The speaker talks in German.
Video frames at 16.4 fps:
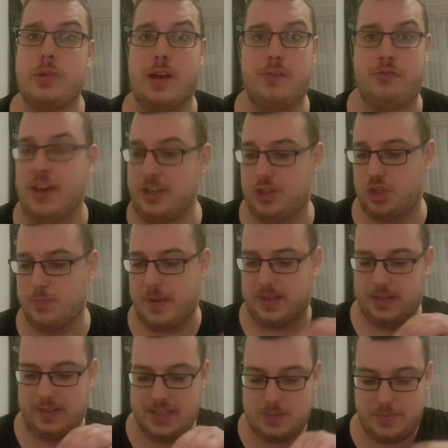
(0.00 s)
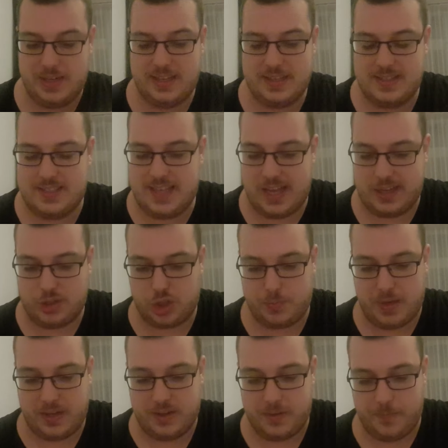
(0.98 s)
nach Fett schmecken. Jetzt bin ich sehr
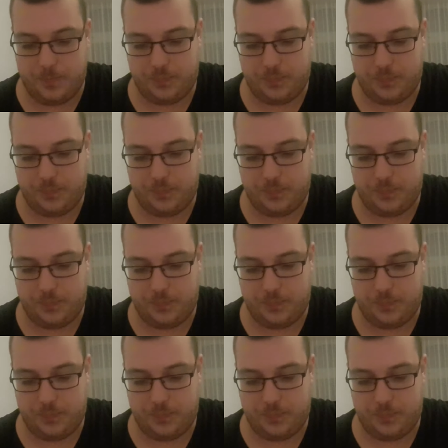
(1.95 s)
gespannt.